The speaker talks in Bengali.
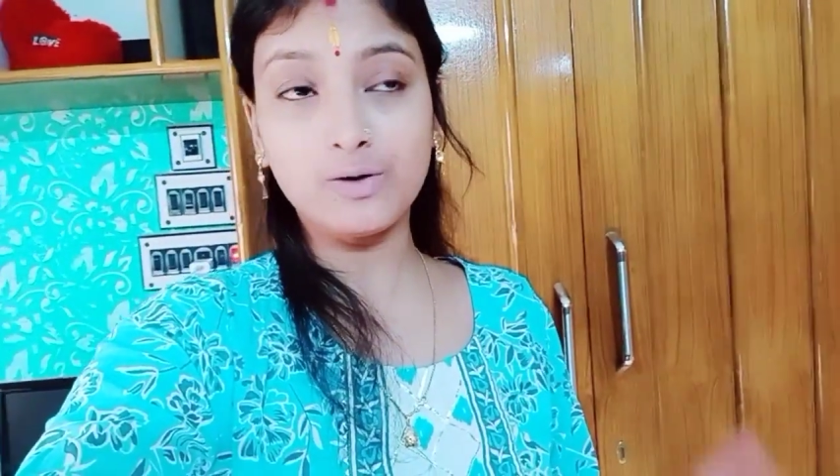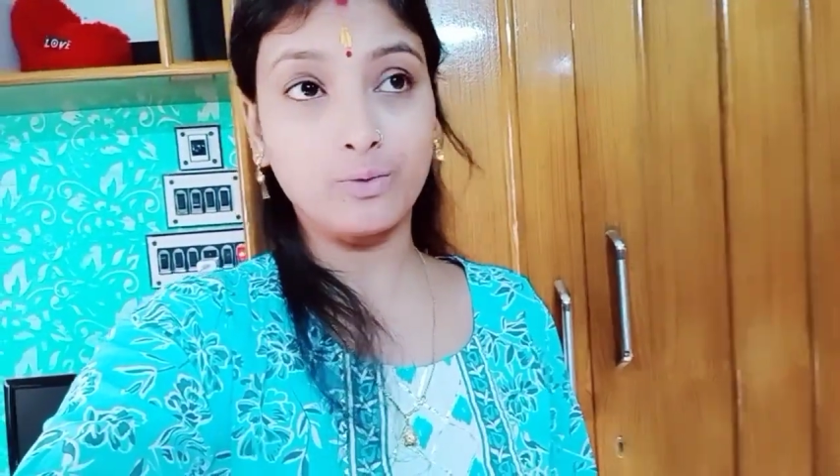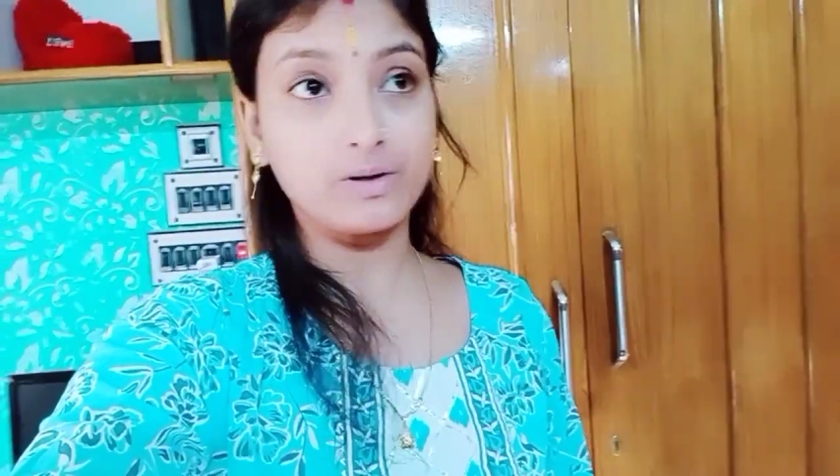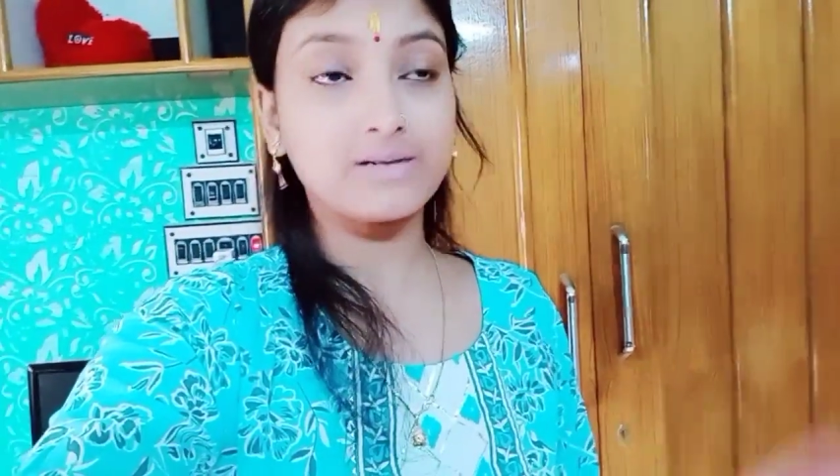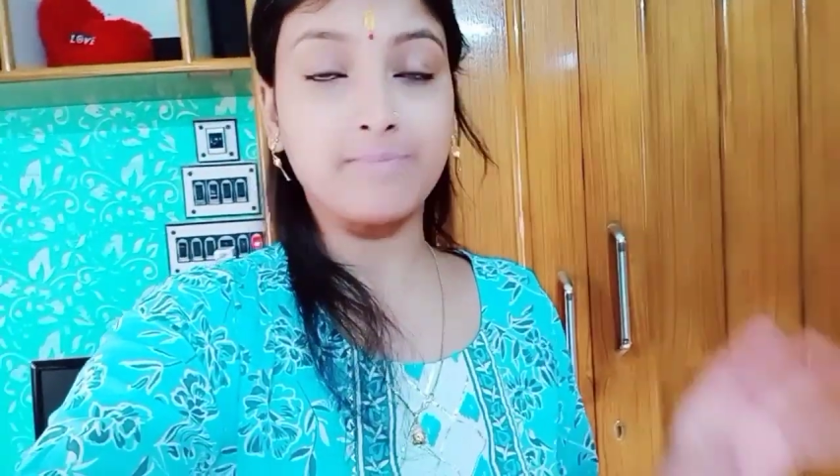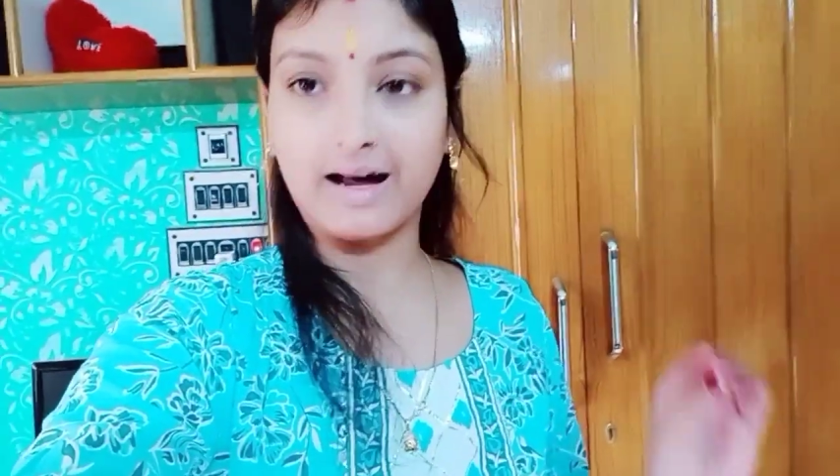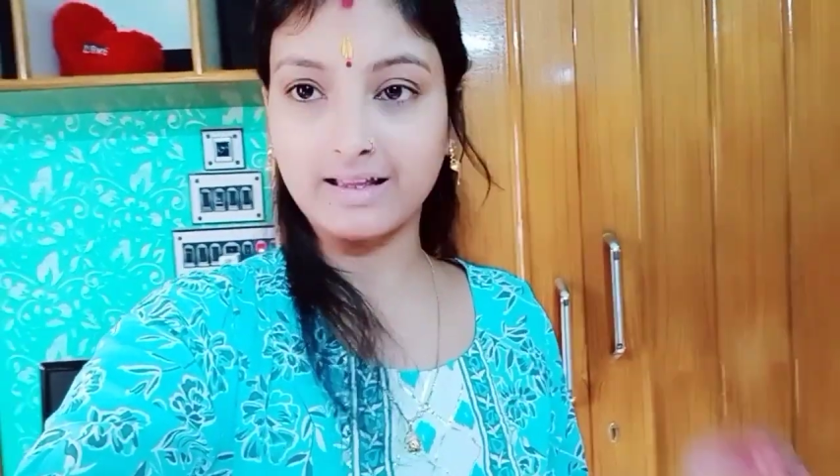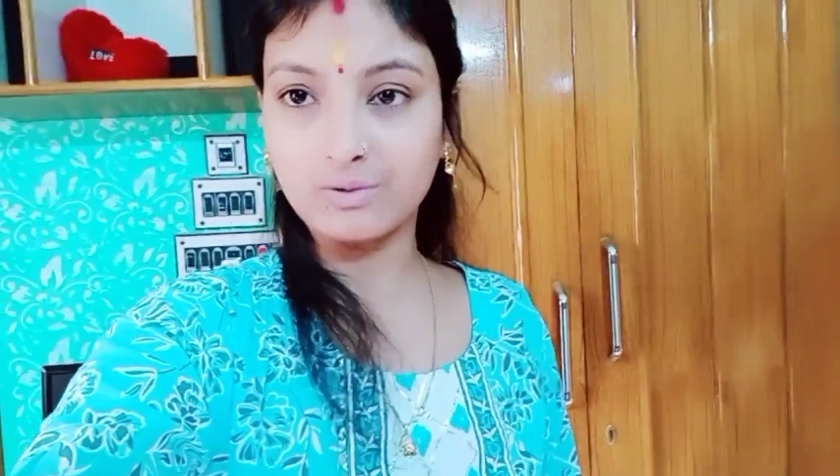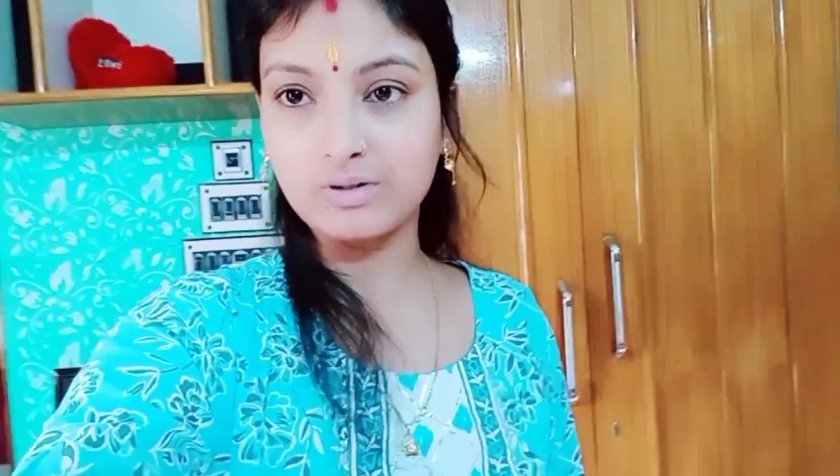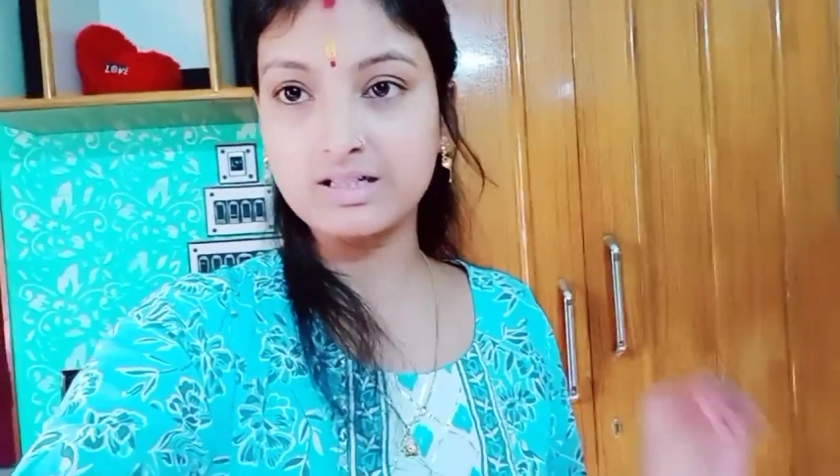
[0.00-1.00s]
কি করেছে
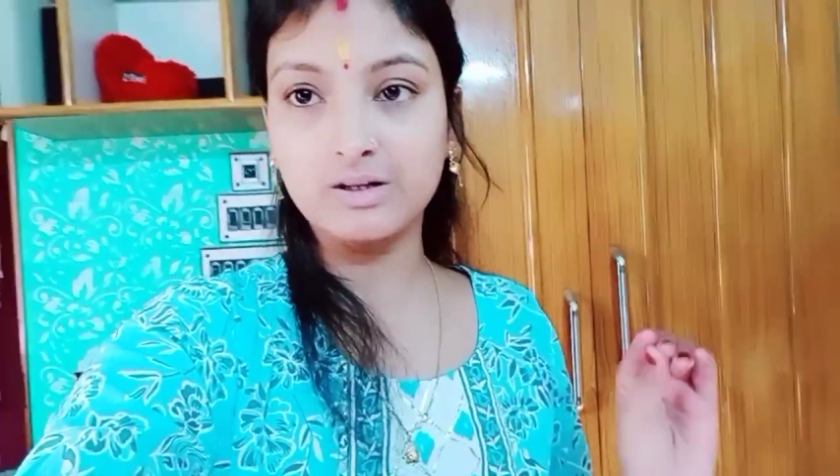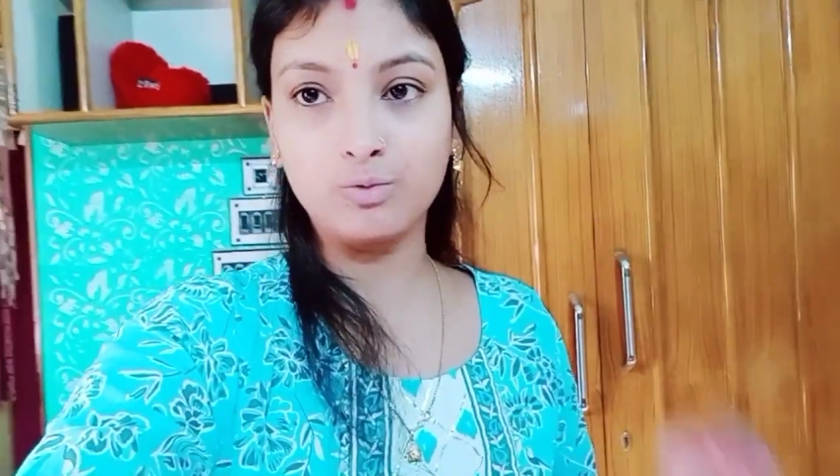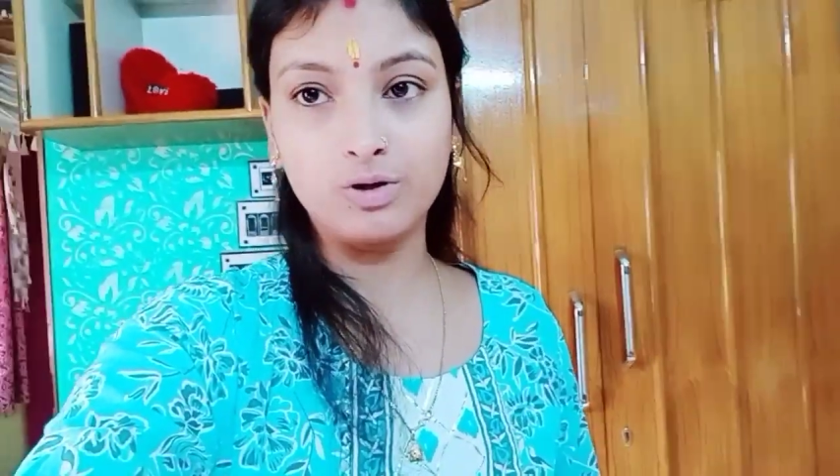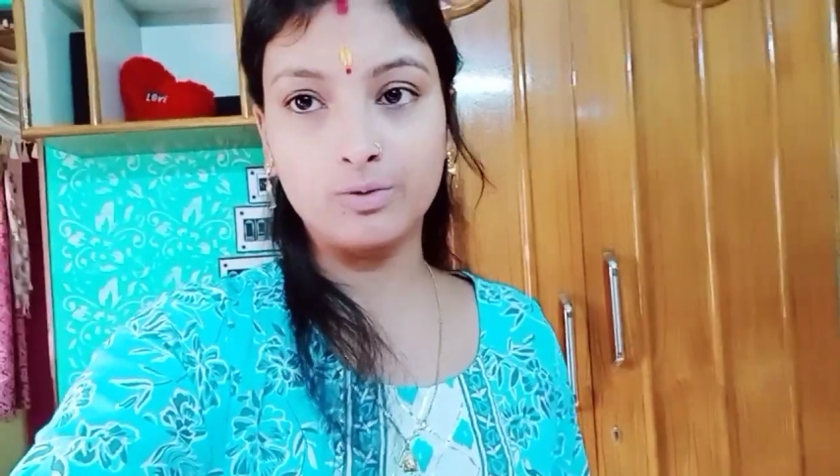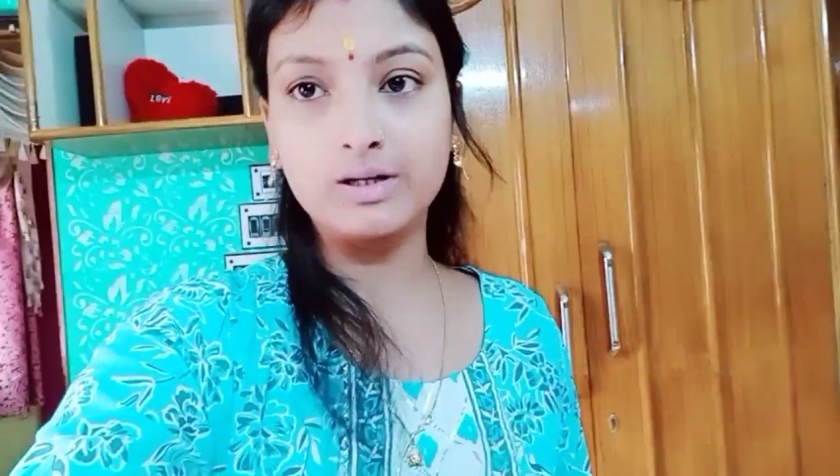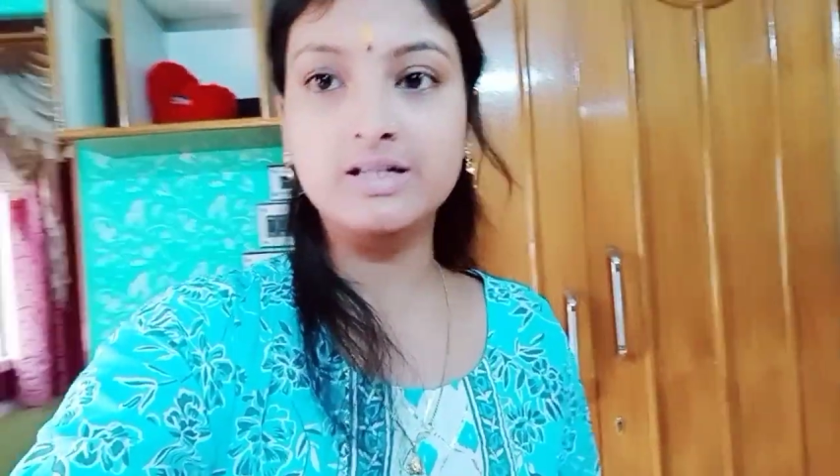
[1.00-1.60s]
ভাত করেছে না রুটি